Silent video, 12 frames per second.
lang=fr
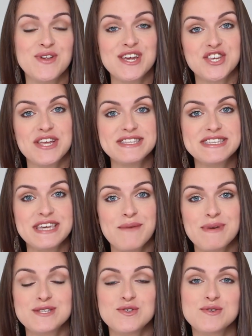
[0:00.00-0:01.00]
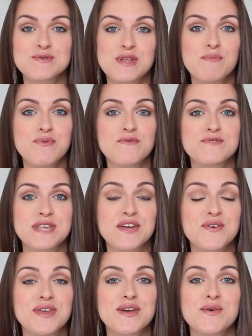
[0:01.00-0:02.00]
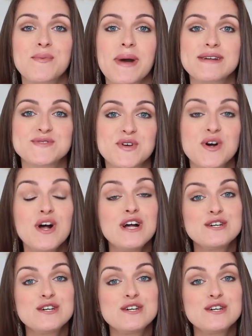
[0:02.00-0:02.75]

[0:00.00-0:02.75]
de la chaîne qui aime astuce on a pu vous accueillir au printemps